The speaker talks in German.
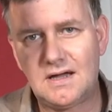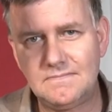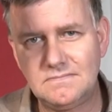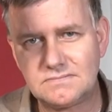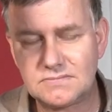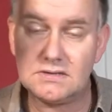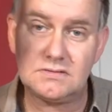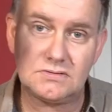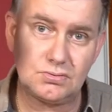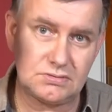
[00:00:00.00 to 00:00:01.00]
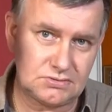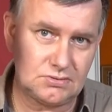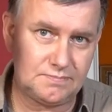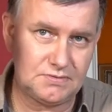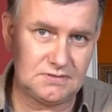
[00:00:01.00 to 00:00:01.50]
haben, dann tut das
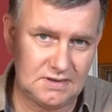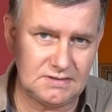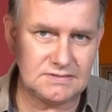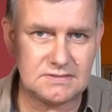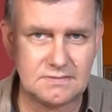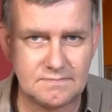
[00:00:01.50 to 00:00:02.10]
doch bitte jetzt.